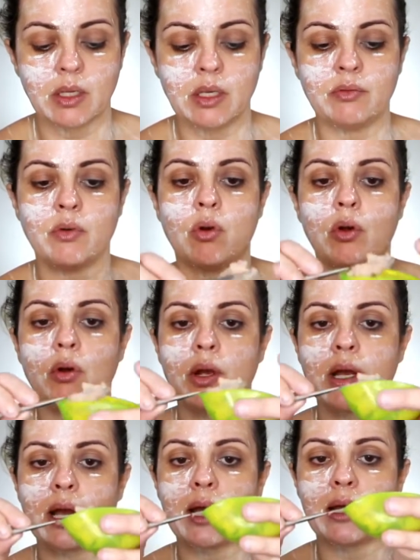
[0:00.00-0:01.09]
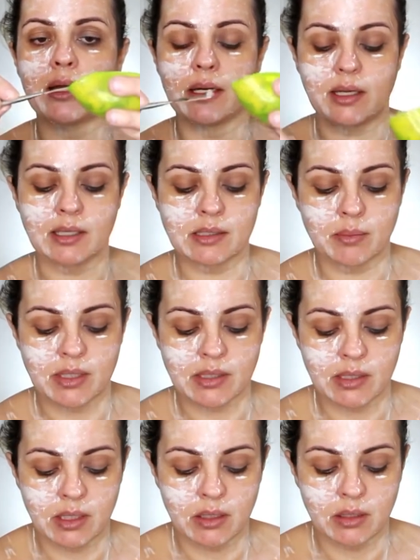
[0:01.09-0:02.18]
e vou colocar essa
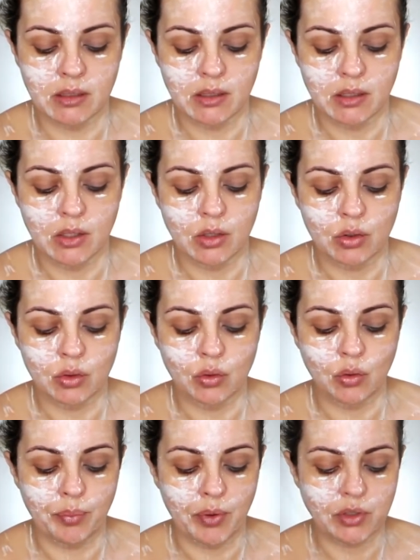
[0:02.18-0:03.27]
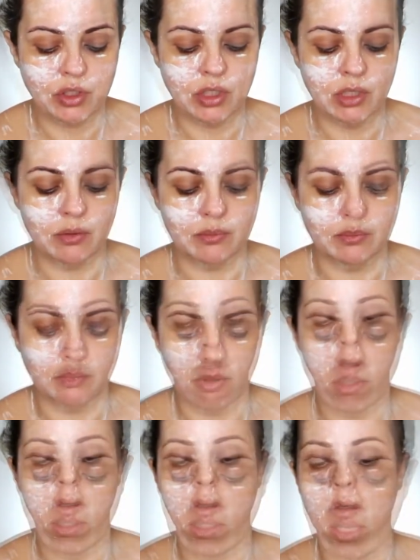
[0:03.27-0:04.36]
massinha no potinho.
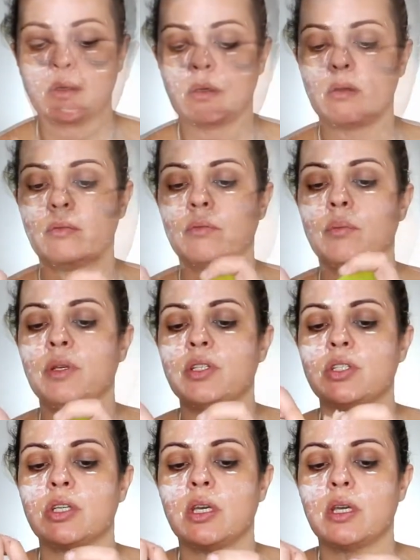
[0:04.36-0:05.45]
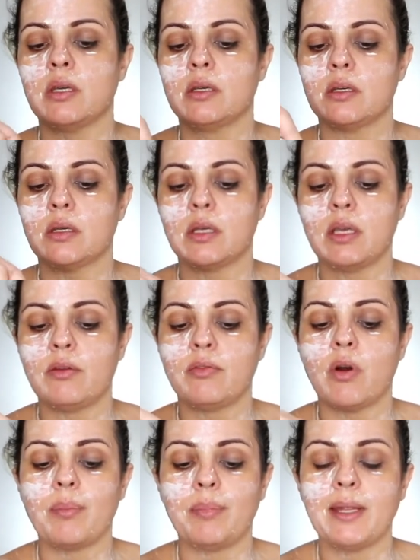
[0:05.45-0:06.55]
Vou mexer e vou
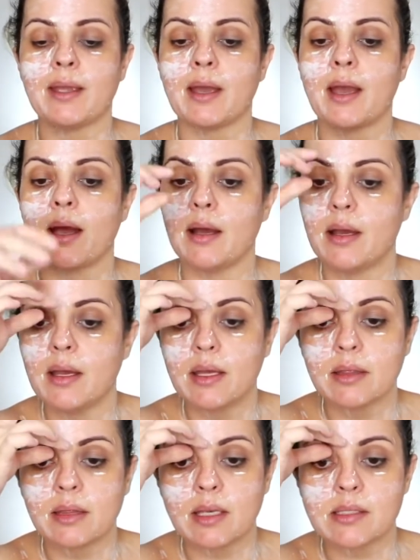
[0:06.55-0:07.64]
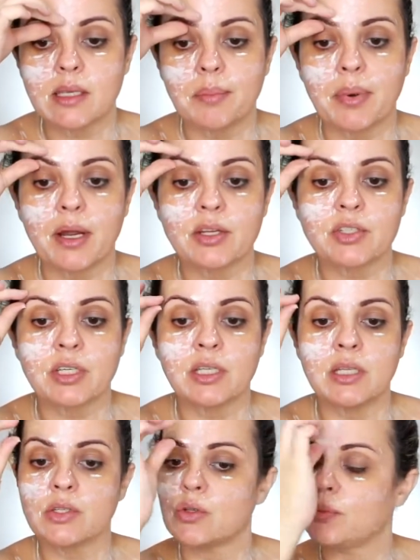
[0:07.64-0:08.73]
aplicar nessa parte aqui
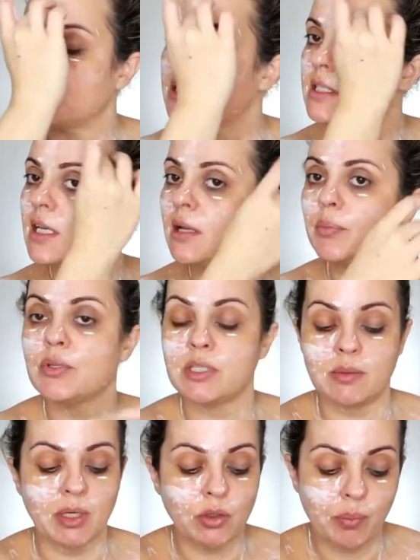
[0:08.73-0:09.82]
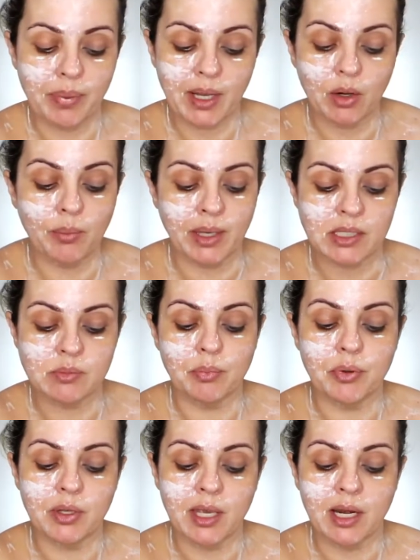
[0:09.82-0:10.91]
da sobrancelha, por cima do pelo mesmo,
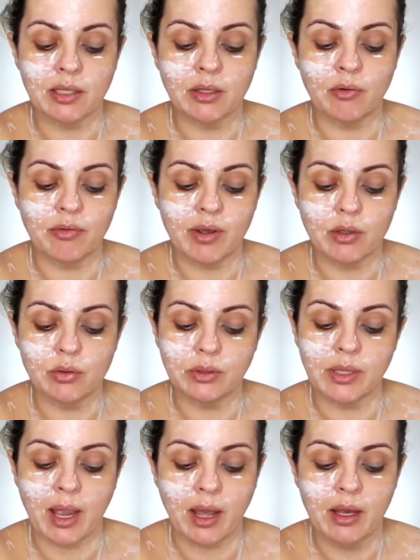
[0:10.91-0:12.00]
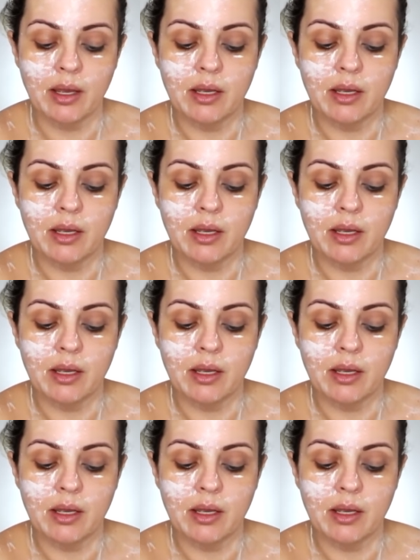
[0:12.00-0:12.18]
porque ela não vai grudar,